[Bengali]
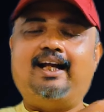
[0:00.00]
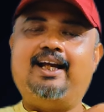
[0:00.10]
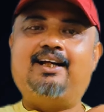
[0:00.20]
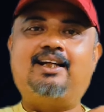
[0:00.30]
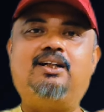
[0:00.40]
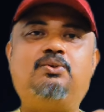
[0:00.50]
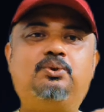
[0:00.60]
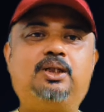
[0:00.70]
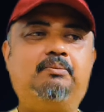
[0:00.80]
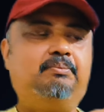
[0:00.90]
এক একটা
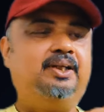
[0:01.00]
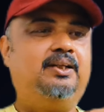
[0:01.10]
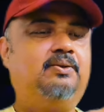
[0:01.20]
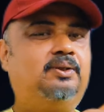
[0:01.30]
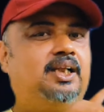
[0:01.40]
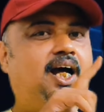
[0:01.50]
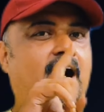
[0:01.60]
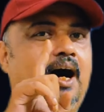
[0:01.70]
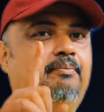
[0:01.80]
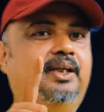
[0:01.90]
ট্যুর কমপ্লিট করতে
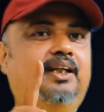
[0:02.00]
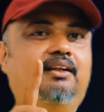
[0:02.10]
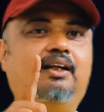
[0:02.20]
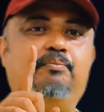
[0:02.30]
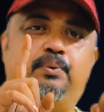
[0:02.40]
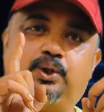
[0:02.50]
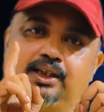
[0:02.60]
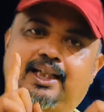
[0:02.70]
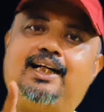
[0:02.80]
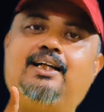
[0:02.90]
আমি
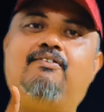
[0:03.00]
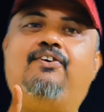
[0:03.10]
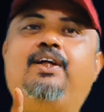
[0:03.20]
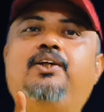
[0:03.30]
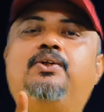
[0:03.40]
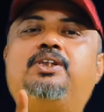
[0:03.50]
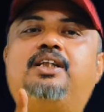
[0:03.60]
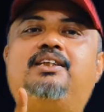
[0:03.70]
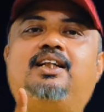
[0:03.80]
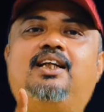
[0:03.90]
প্রত্যেকটা ভিডিও
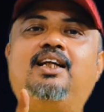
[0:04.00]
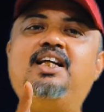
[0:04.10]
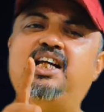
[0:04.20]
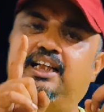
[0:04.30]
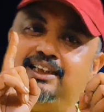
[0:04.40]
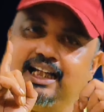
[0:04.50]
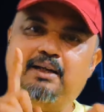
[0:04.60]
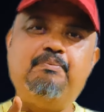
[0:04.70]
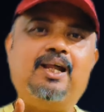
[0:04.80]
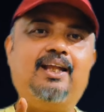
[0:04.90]
শেষে
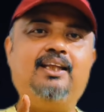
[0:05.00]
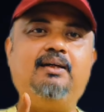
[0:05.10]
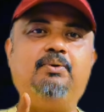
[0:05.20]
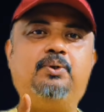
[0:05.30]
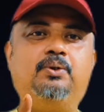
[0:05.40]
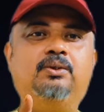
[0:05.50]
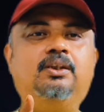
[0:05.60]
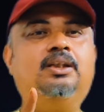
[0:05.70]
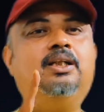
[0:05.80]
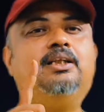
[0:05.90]
যেই প্ল্যান দেব
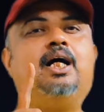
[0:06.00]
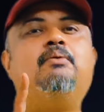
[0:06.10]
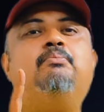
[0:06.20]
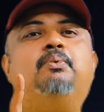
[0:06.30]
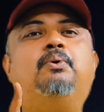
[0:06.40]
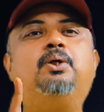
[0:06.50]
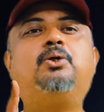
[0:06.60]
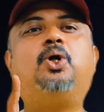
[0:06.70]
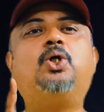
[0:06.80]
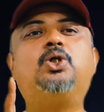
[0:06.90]
তার মোট
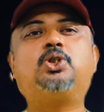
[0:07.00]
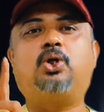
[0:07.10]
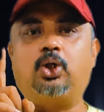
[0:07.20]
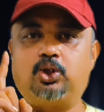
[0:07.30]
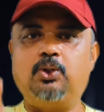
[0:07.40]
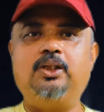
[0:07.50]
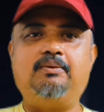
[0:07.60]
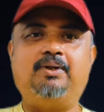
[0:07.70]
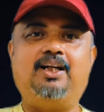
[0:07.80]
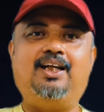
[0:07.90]
খরচ কত
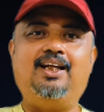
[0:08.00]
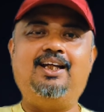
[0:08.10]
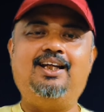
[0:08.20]
হতে পারে